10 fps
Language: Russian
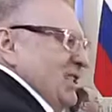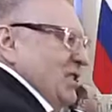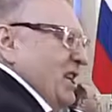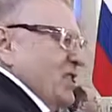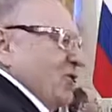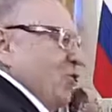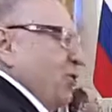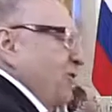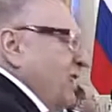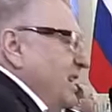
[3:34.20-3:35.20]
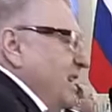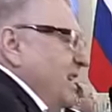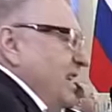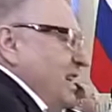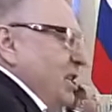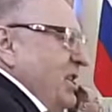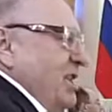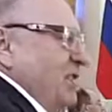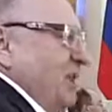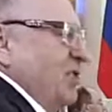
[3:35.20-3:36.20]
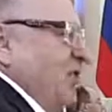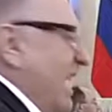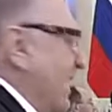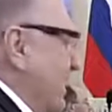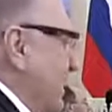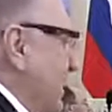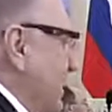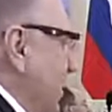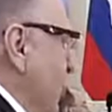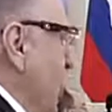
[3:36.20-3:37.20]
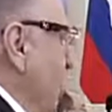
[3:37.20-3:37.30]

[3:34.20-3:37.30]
есть Софья и есть Молчалин. Кто